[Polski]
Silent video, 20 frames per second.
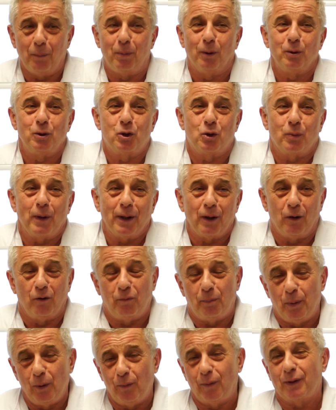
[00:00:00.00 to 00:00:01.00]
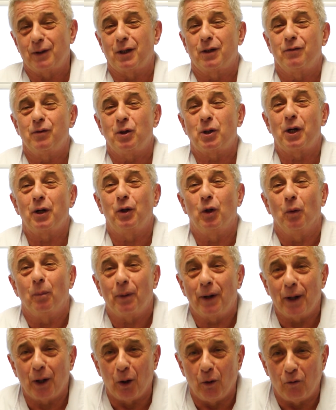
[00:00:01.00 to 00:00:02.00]
bądź złego wpływu, zazwyczaj
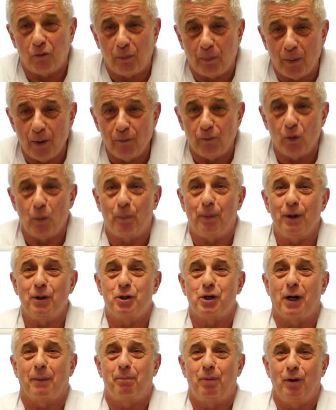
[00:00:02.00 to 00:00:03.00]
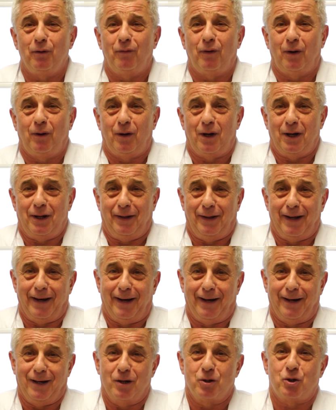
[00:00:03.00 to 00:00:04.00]
dobrego wpływu picia piwa
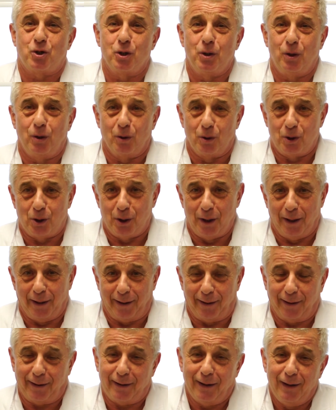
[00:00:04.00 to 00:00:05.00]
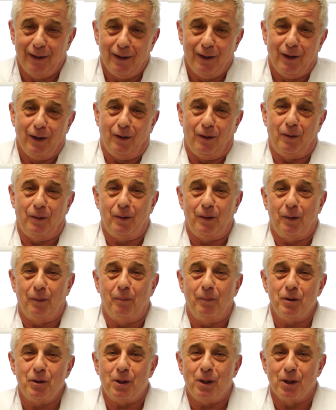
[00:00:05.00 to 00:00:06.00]
na czynność nerek.
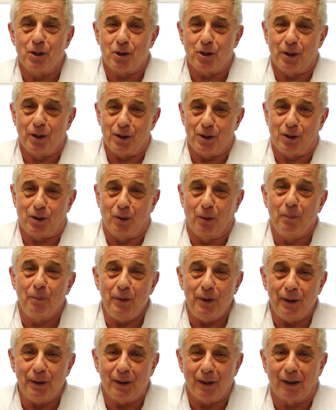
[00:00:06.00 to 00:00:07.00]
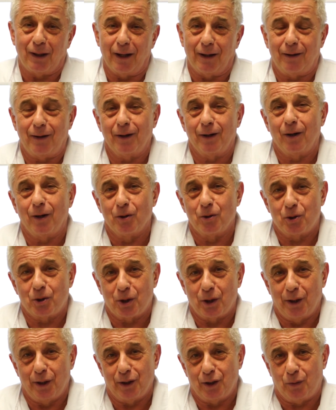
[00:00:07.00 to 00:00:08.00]
Myślę, że jest to mit, dlatego
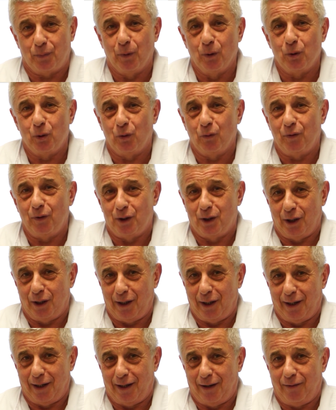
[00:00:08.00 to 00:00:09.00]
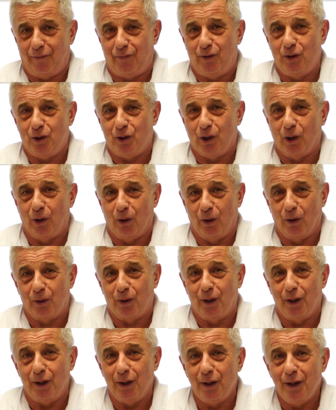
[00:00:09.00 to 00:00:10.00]
że z punktu widzenia
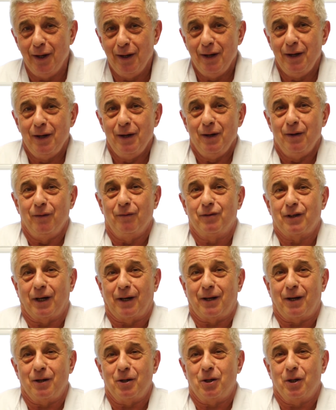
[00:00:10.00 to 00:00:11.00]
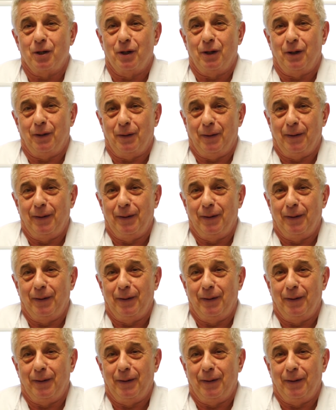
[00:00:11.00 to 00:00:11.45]
fizjologii w zakresie